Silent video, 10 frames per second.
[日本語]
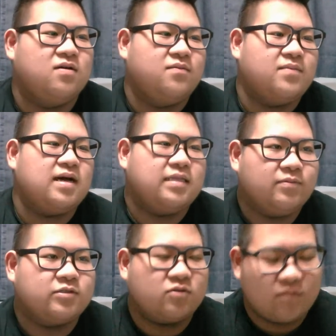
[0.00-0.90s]
まあで
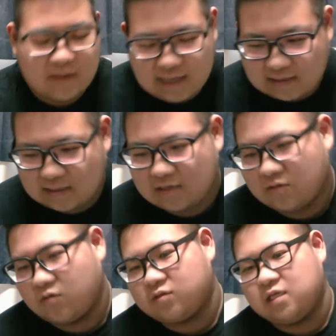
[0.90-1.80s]
もその目立ってる
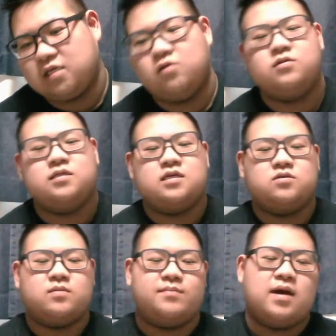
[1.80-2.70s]
とこって基本的に
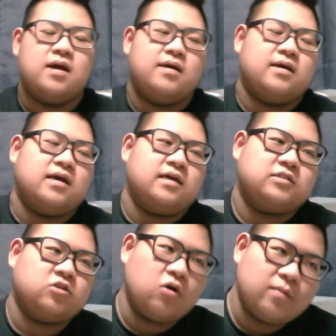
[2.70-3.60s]
しょうもないまあ
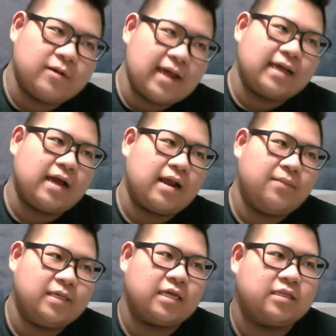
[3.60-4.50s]
しょうもないから
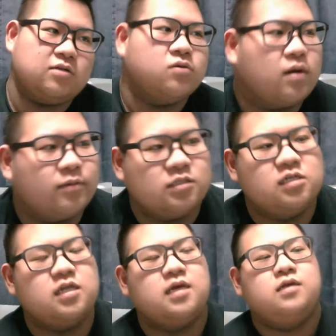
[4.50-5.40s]
目立ってるのかもし
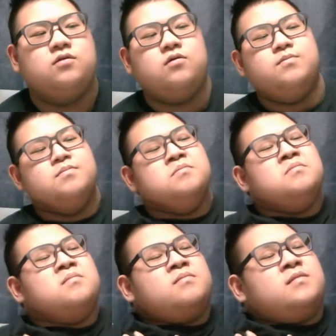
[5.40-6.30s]
れないけど。
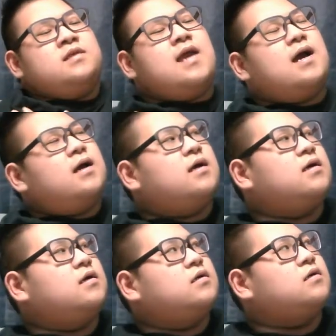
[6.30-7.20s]
いや、
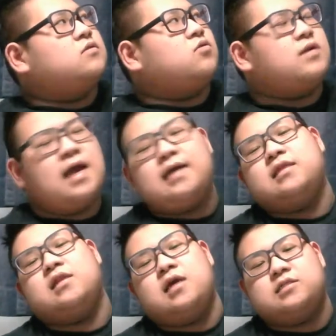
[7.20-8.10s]
取り上げ
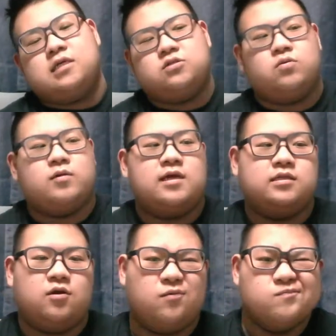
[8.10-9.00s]
てるやつがしょうもないんだよ。